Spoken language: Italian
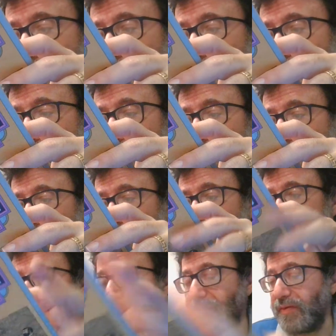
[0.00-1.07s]

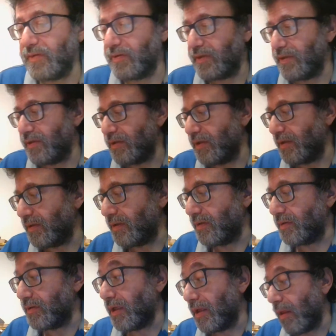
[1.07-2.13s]

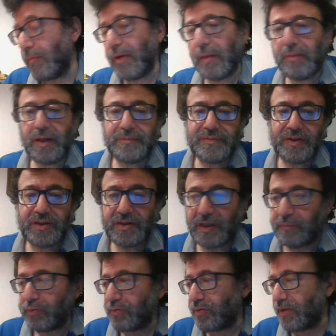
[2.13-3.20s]
dal
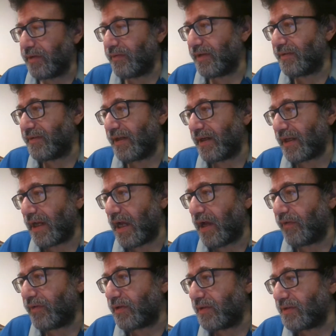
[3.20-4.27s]
punto di vista
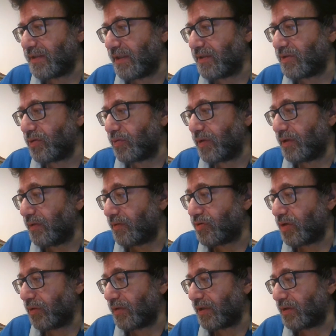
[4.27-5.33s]
grafico, nel senso qui
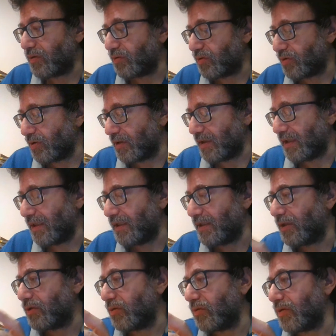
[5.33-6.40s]
c'è un'introduzione
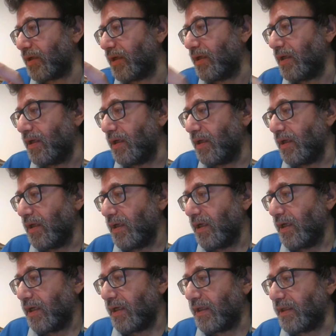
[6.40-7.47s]
dell'editore,
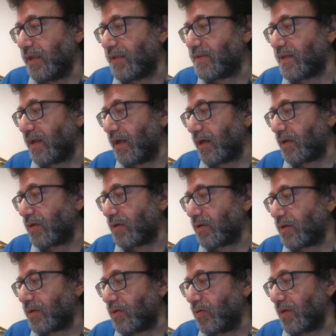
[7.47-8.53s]
inizia
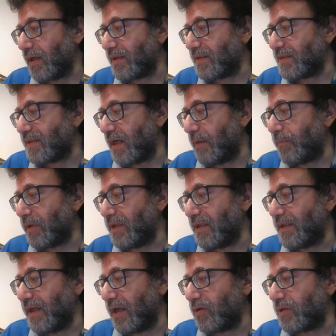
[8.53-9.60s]
con la ristampa del
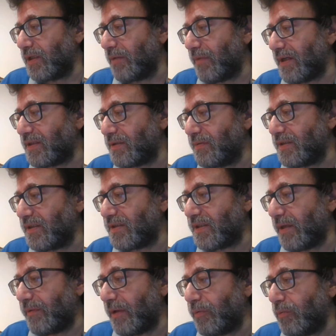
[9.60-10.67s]
dialogo dei massimi
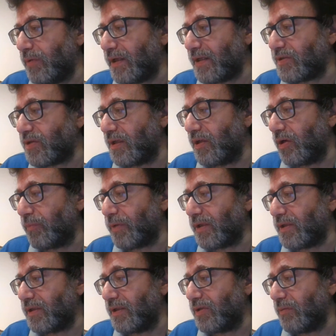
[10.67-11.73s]
sistemi e la pubblicazione delle opere
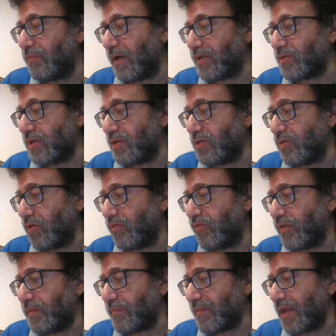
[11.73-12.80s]
di Tommaso
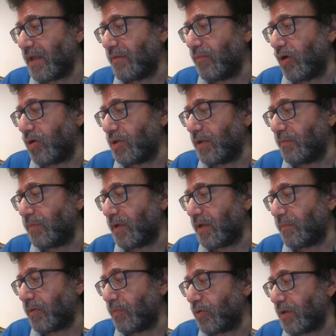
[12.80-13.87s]
Landolfi. I modi per
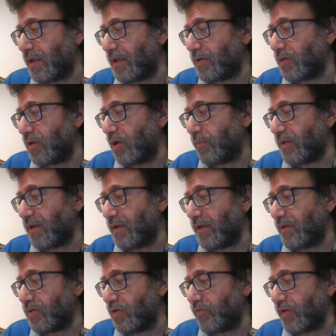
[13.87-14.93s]
riproporre l'editore le opere di
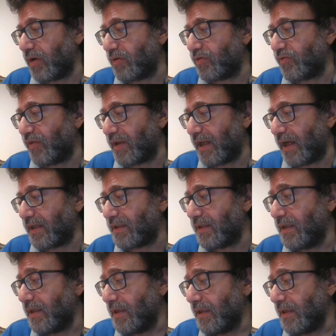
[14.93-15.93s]
Landolfi erano svariati.